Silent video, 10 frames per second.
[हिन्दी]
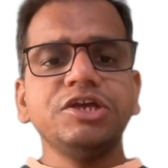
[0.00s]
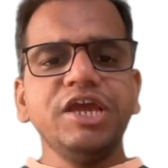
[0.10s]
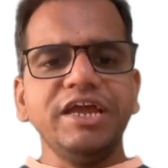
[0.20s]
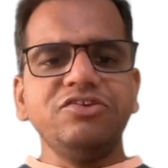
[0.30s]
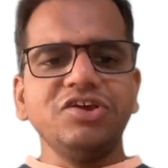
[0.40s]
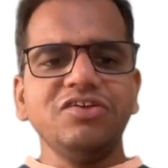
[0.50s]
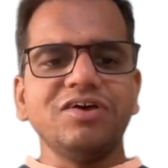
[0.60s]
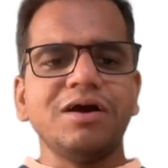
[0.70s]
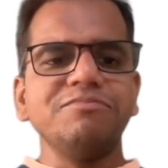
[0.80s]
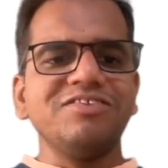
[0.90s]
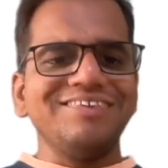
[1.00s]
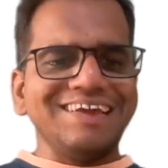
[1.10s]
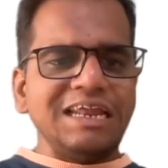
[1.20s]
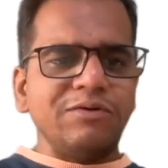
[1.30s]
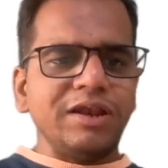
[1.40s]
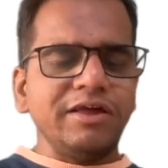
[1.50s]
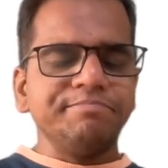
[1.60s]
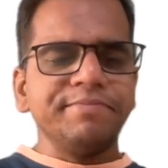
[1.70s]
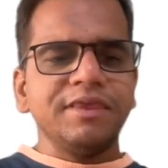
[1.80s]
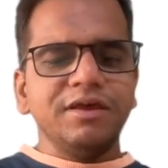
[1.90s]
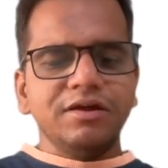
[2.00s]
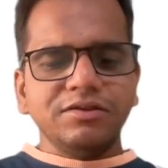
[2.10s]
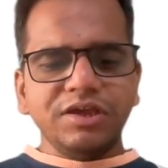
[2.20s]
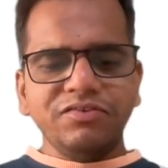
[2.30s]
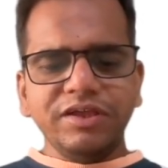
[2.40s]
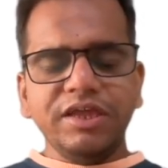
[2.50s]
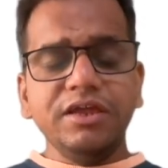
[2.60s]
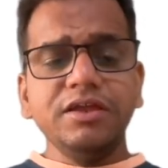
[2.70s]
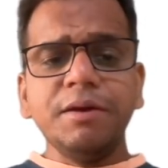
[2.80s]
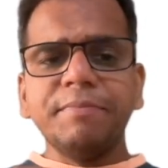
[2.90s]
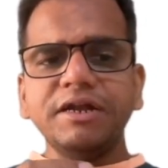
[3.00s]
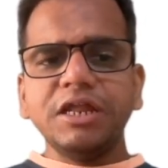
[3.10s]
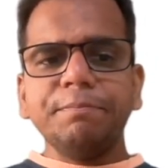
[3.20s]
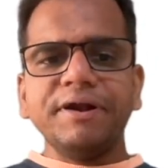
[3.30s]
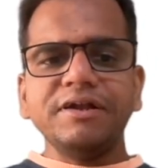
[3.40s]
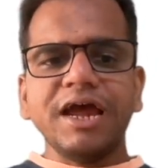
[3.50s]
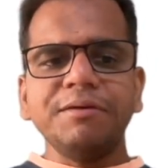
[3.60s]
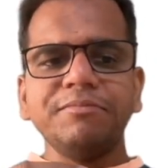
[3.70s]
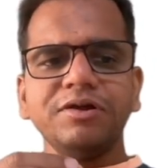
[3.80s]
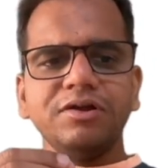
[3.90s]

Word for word: ये चीज़ हम सीखने वाले हैं जैसे कि ये मल्टीपल टाइम